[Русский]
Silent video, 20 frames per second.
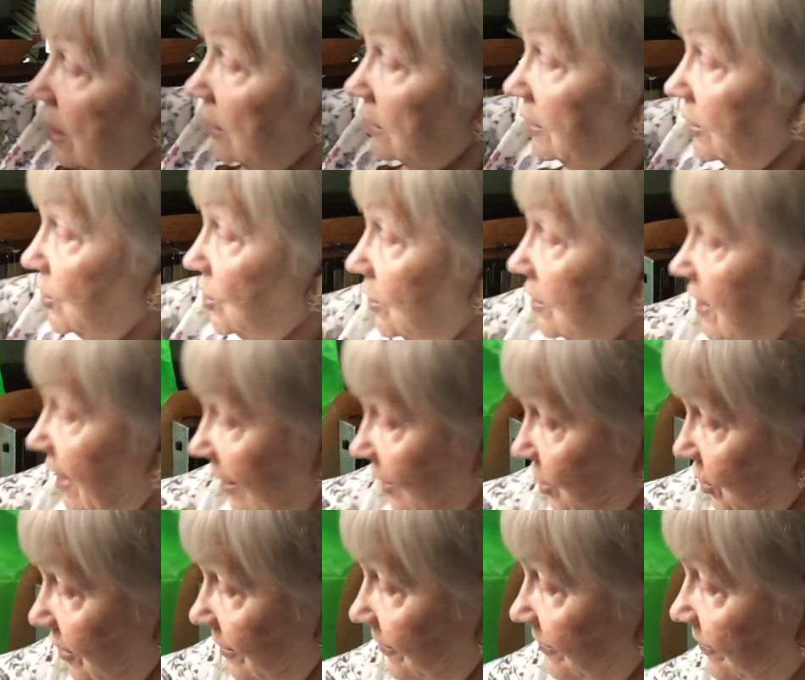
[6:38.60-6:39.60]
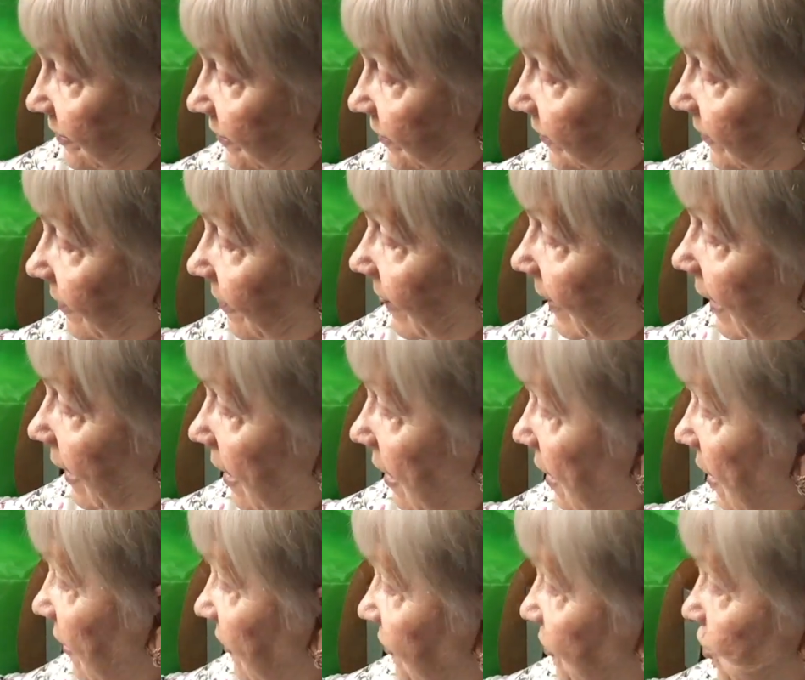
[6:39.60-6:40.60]
Значит, дальше.
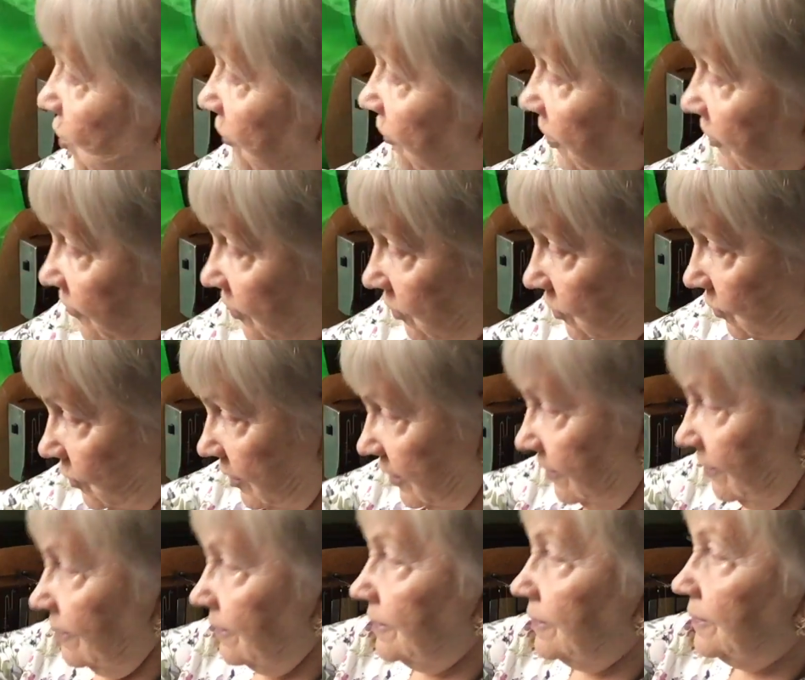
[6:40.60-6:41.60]
Все вывернули.